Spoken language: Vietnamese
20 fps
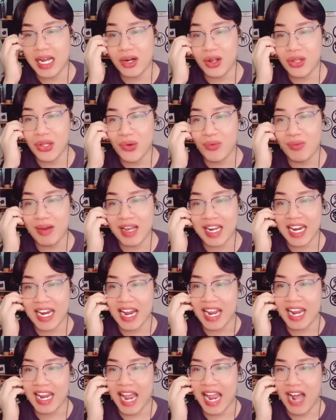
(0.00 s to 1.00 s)
nói chung là cái
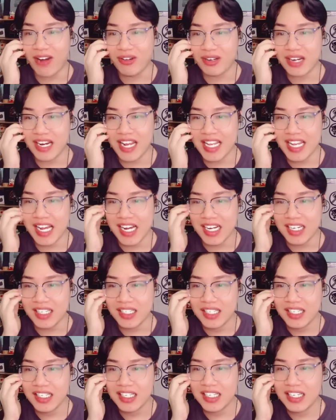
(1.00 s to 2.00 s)
này ảo thế nhờ
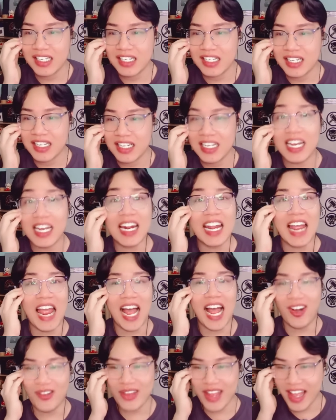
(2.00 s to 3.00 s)
cái này
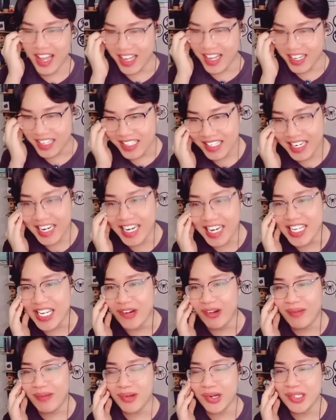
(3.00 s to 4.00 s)
ảo nha cái này
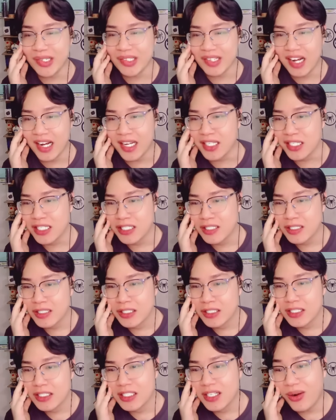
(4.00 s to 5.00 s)
nhiều lắm mọi người ơi
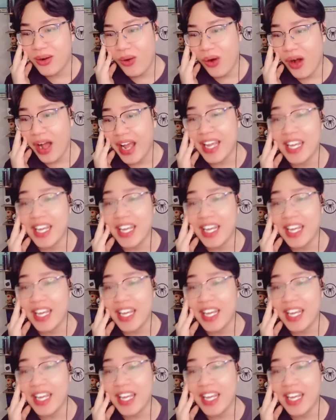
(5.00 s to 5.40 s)
ui